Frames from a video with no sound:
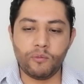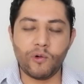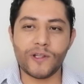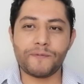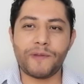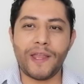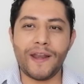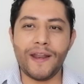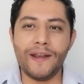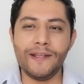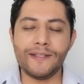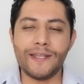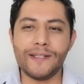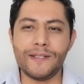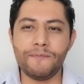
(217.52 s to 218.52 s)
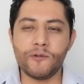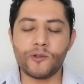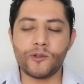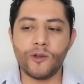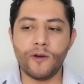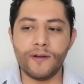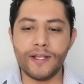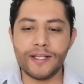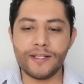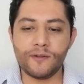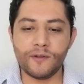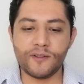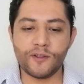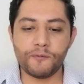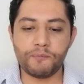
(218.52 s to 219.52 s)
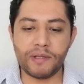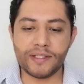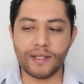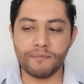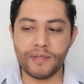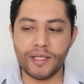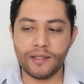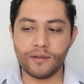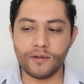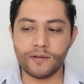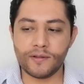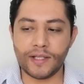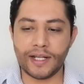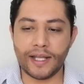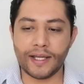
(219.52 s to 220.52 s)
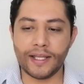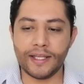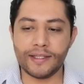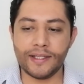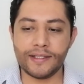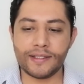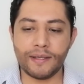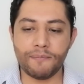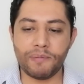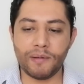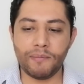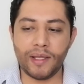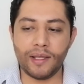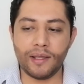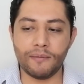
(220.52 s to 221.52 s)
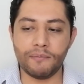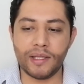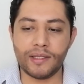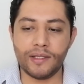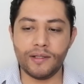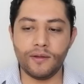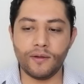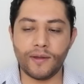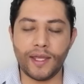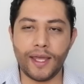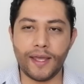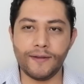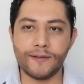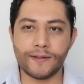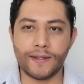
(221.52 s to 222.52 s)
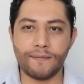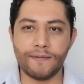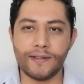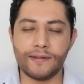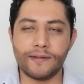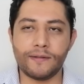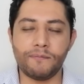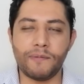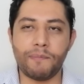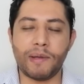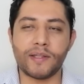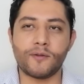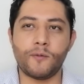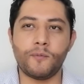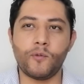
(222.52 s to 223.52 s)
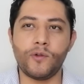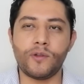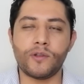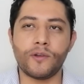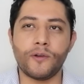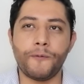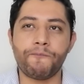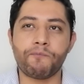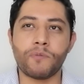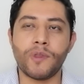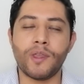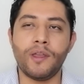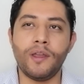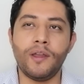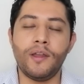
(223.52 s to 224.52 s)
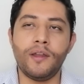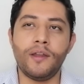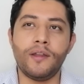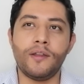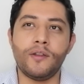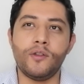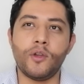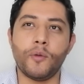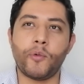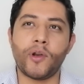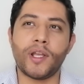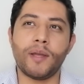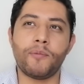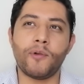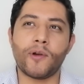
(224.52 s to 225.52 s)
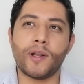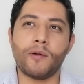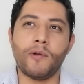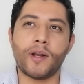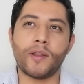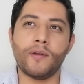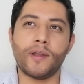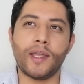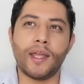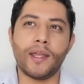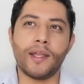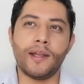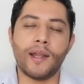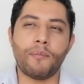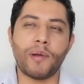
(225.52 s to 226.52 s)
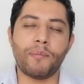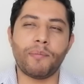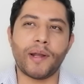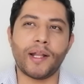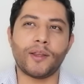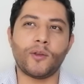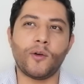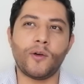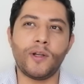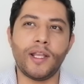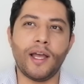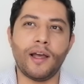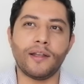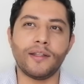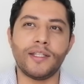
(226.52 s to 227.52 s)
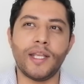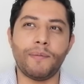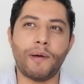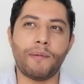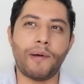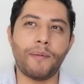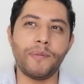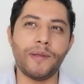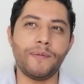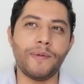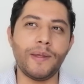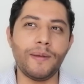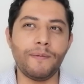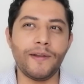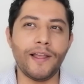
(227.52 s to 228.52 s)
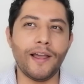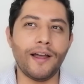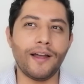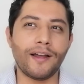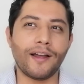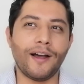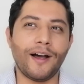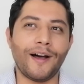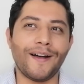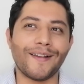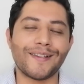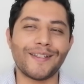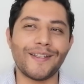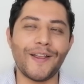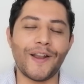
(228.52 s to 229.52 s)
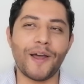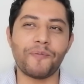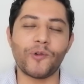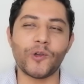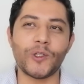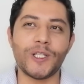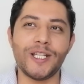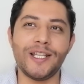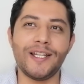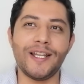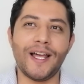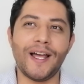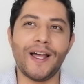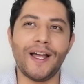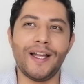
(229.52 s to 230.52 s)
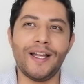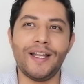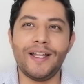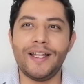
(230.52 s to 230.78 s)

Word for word: pues tener estas emociones o estos pensamientos a la gente siempre me, tildó de gay, ¿sabes? Me pasó mucho. Yo, por ejemplo, recuerdo que en la preparatoria llevaba mi Biblia así en la mochila,